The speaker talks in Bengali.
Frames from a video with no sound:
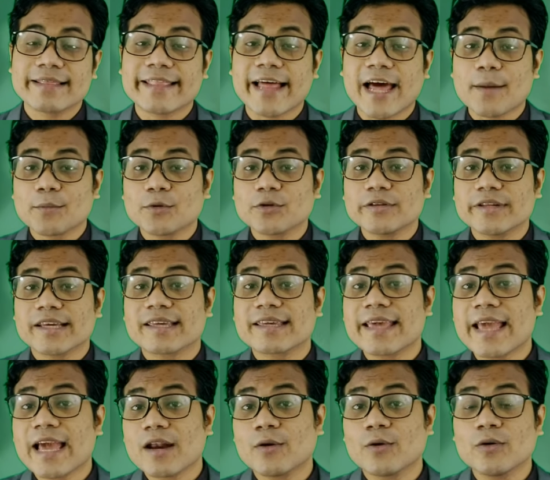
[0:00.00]
তার মধ্যে
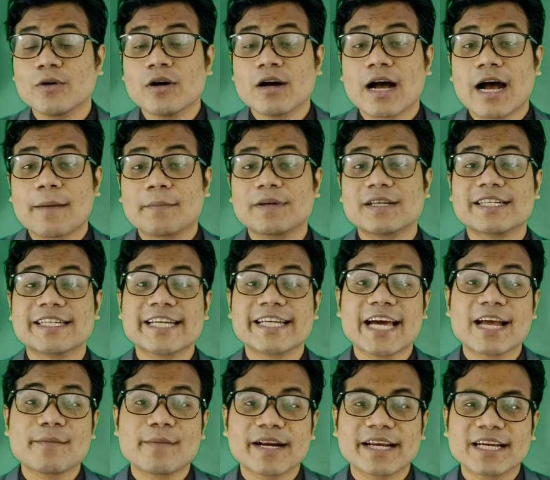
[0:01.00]
কেন আপনি
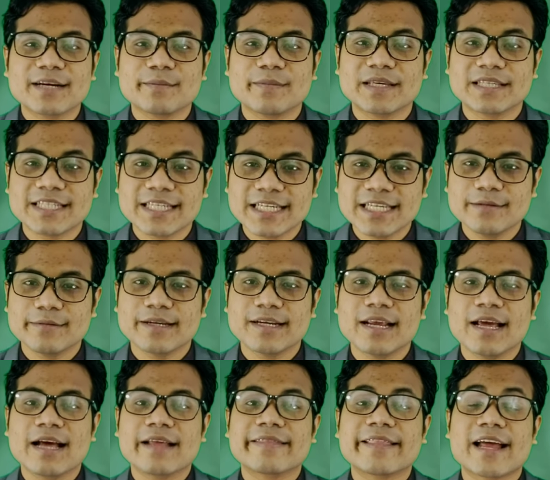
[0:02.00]
শেয়ার মার্কেট বেছে নেবেন
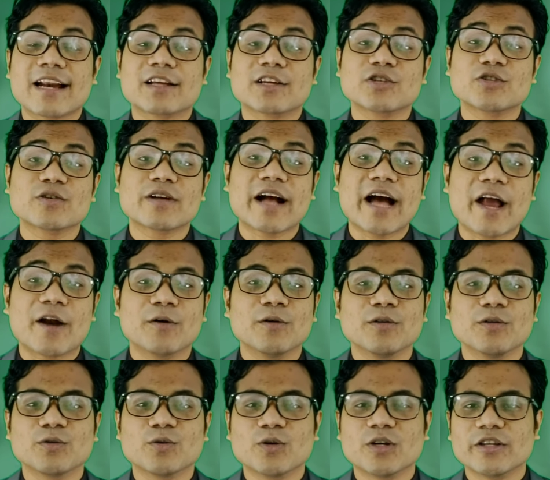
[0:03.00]
তার কিছু কারণ
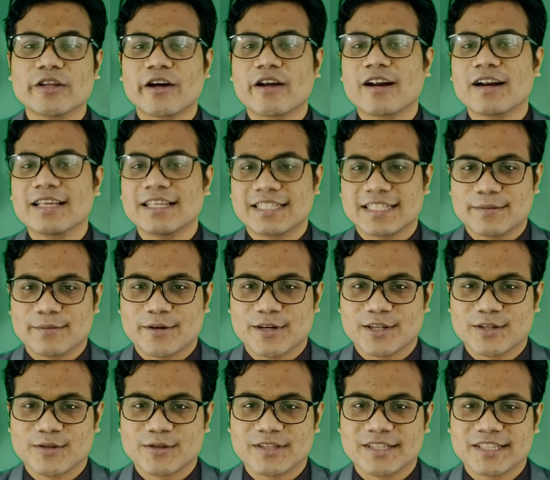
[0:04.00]
তুলে ধরার ইচ্ছা প্রকাশ
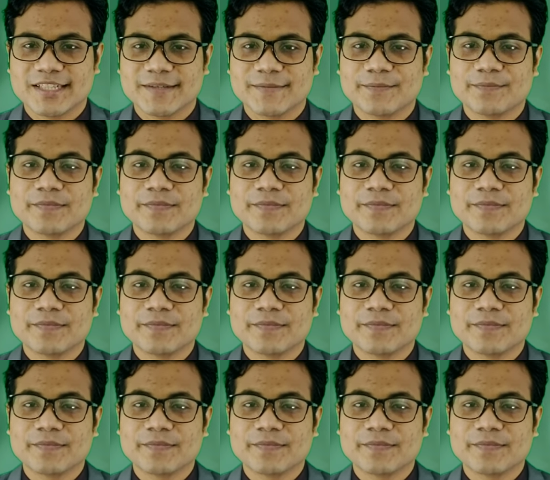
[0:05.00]
করছি